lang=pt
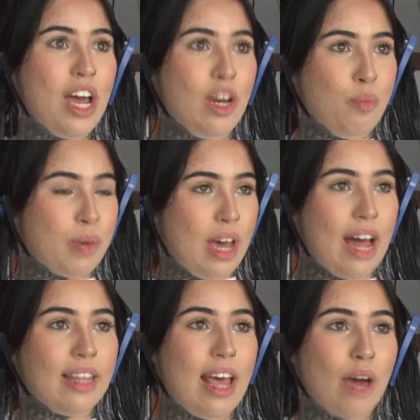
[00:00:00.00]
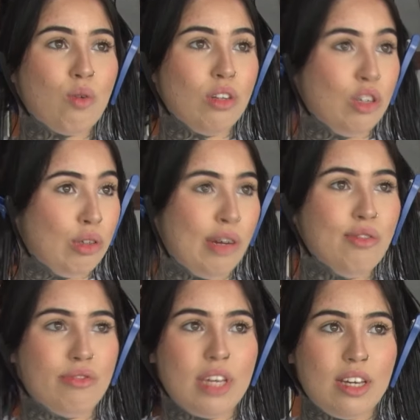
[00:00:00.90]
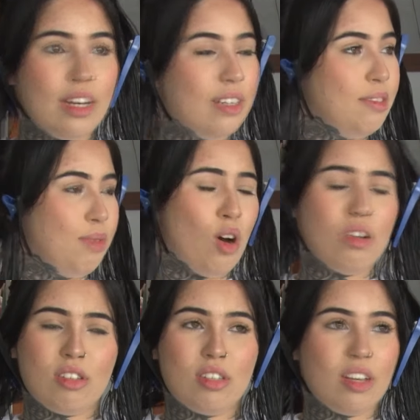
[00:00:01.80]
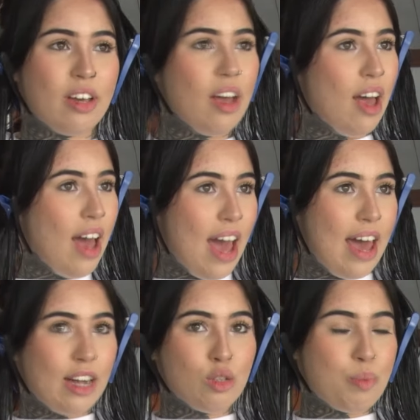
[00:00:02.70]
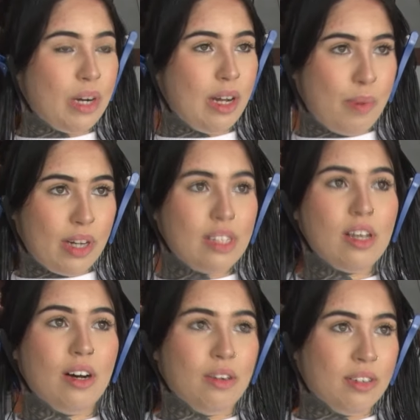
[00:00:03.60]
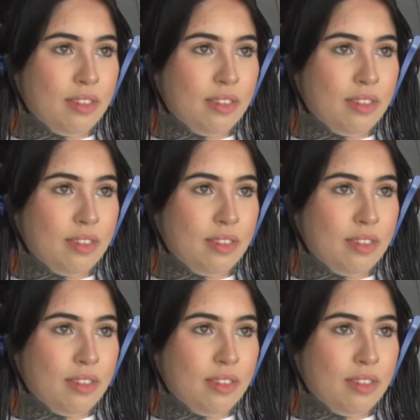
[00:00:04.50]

ele, porque até quando eu não via, nossa, era super depressão.